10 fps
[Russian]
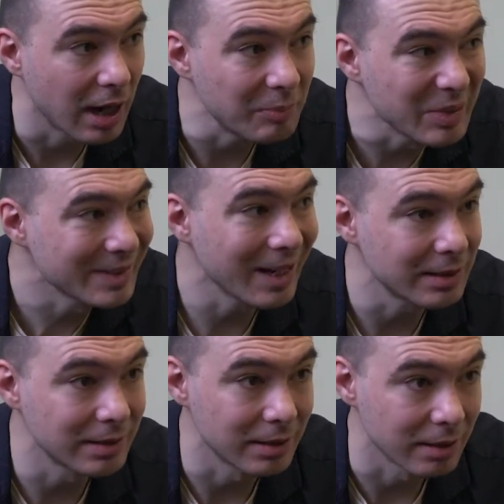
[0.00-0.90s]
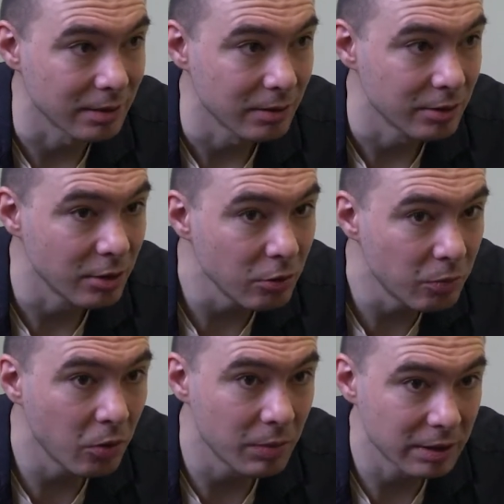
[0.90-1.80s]
обязательно на
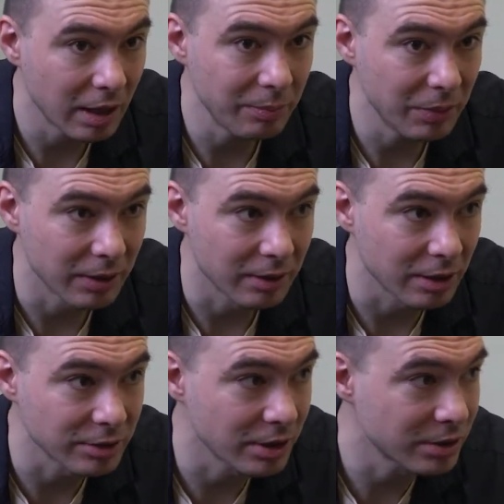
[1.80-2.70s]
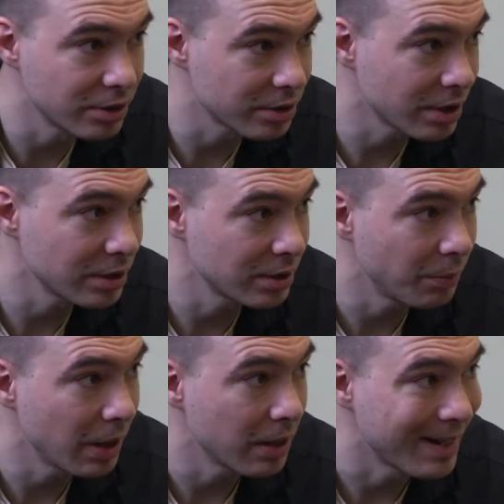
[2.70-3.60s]
любом этапе должна содержать в
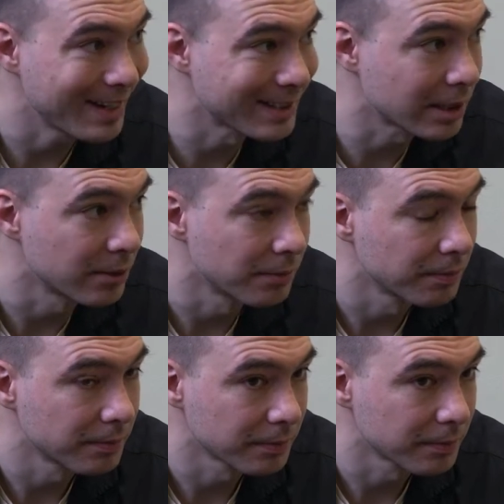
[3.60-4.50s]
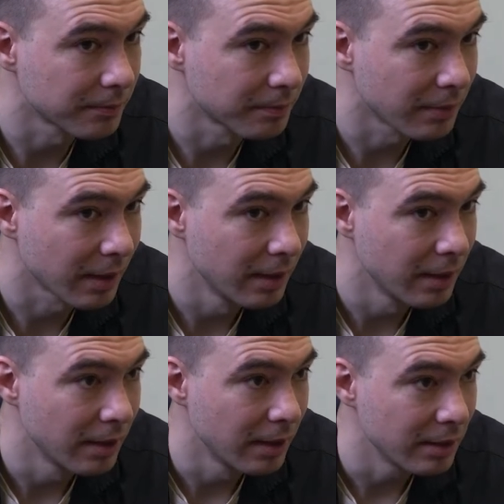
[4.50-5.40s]
себе риск.
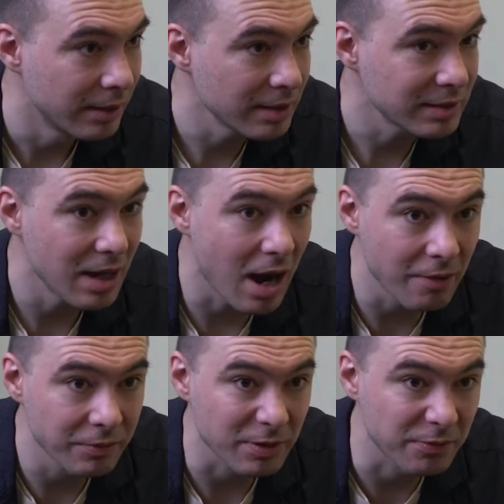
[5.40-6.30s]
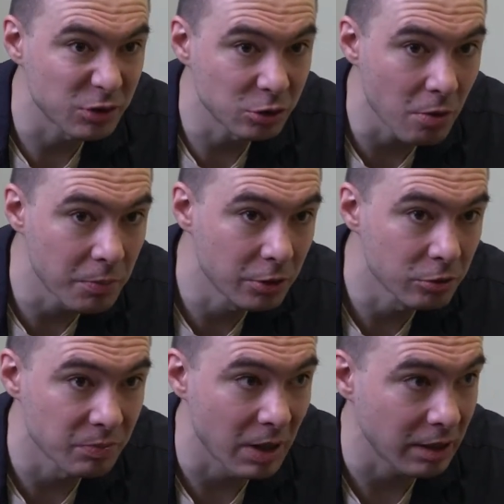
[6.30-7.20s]
Если автор все
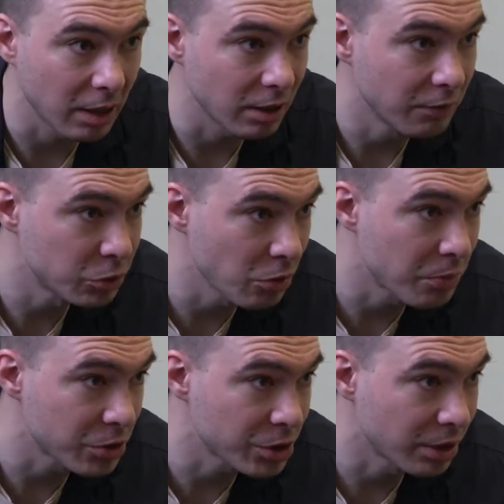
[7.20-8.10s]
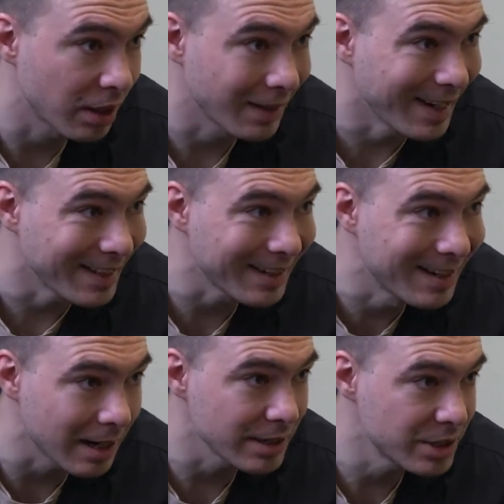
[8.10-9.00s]
предусмотрел и все просчитал, и это
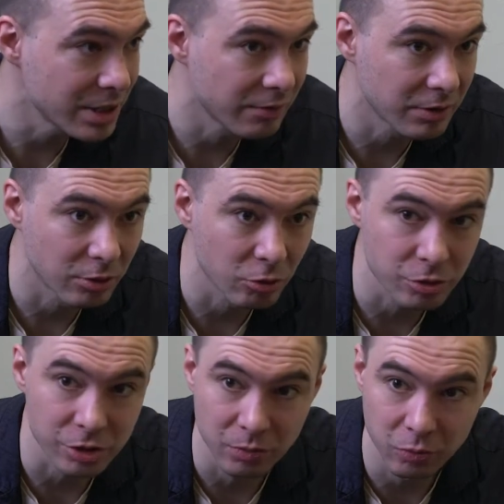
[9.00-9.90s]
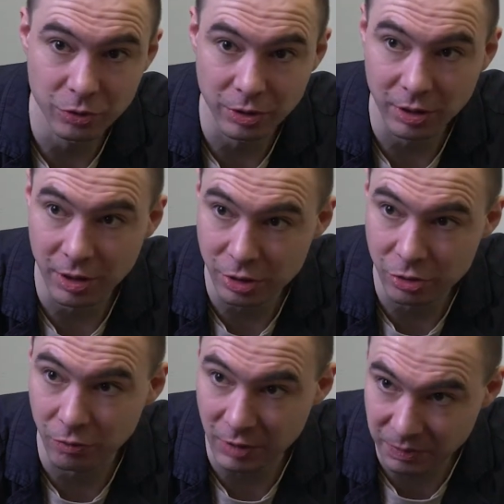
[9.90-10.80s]
гарантированно точно будет
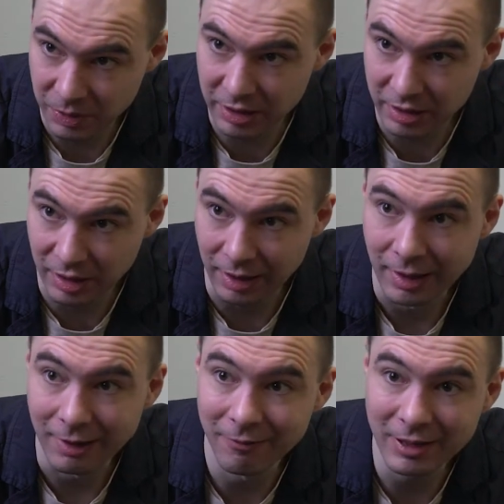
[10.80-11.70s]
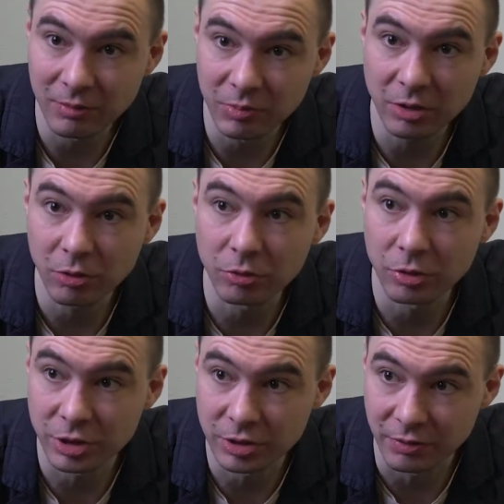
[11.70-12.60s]
хорошо воспринято, в этом нет
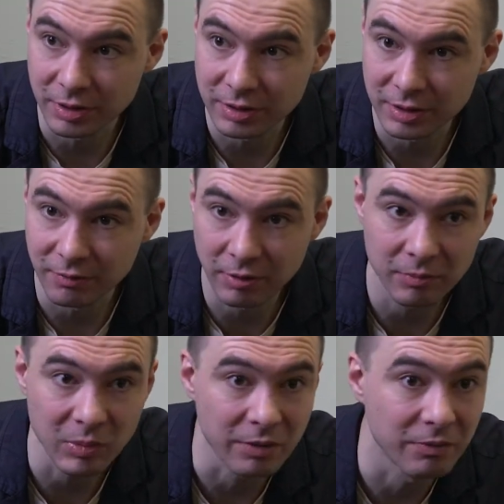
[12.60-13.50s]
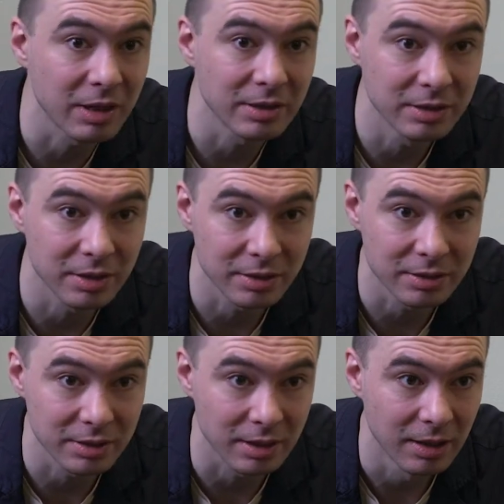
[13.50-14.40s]
художественности, в этом нет
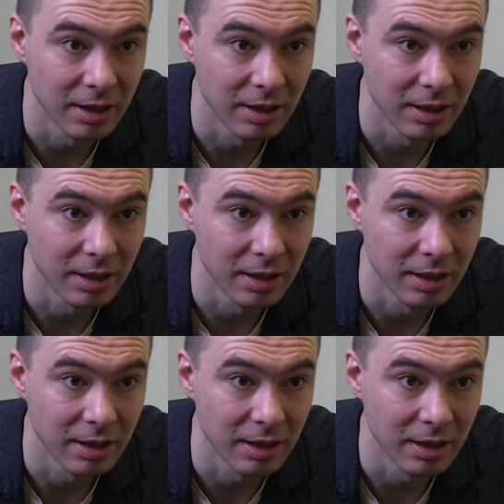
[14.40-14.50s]
выразительности.